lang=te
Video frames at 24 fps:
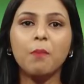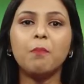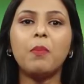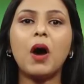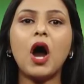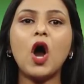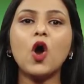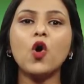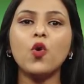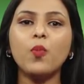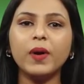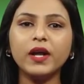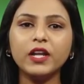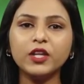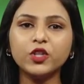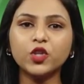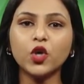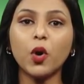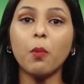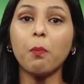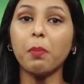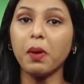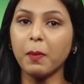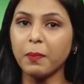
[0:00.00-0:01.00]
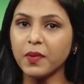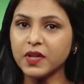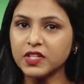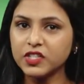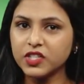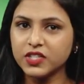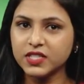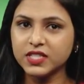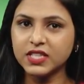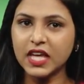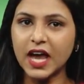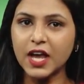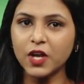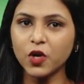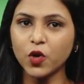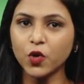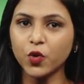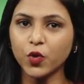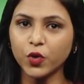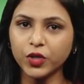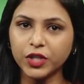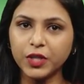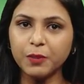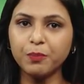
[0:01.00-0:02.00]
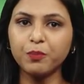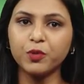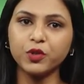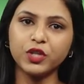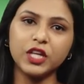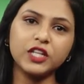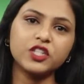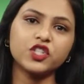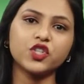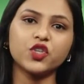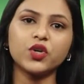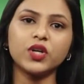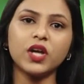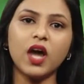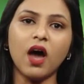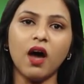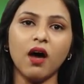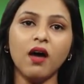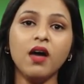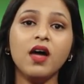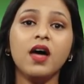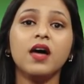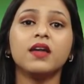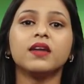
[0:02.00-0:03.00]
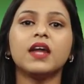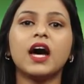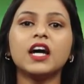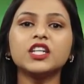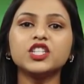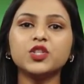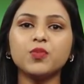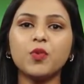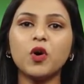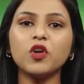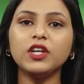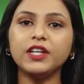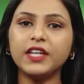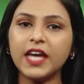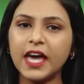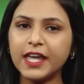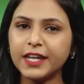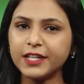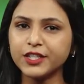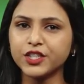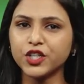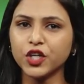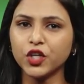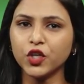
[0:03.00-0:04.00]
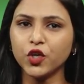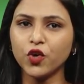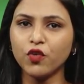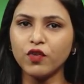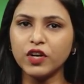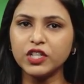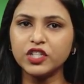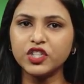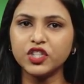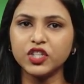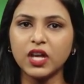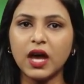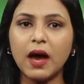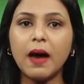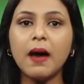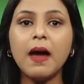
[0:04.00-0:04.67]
బాహుబలితో ప్రపంచ స్థాయిలో గుర్తింపు తెచ్చుకున్న రాజమౌళి డైరెక్షన్ లో వచ్చిన